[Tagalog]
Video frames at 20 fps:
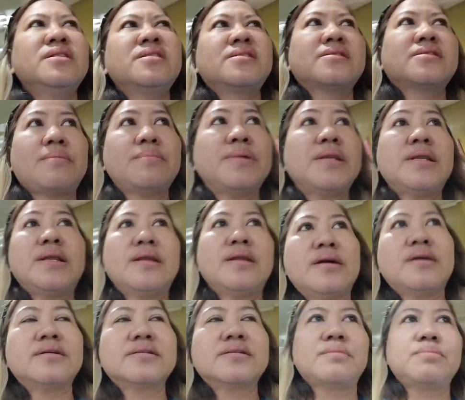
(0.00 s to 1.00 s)
sabi nila
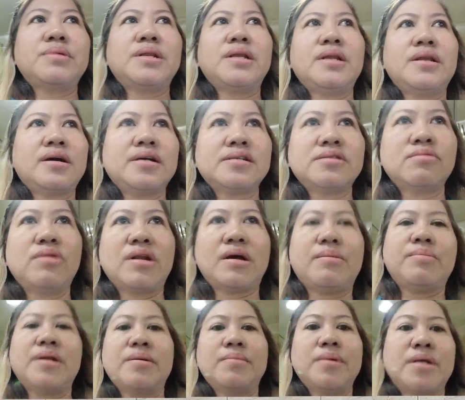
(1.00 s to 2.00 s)
sabi nila kasi
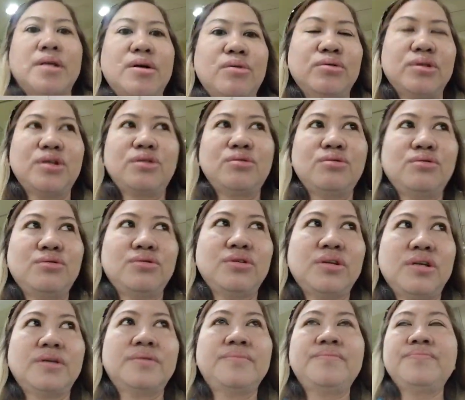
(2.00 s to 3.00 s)
wala pa naman ako dito noon
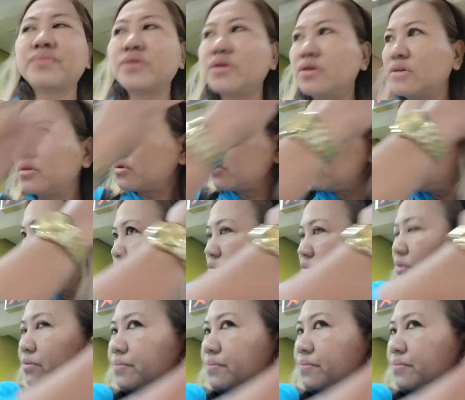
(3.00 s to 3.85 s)
eh so yun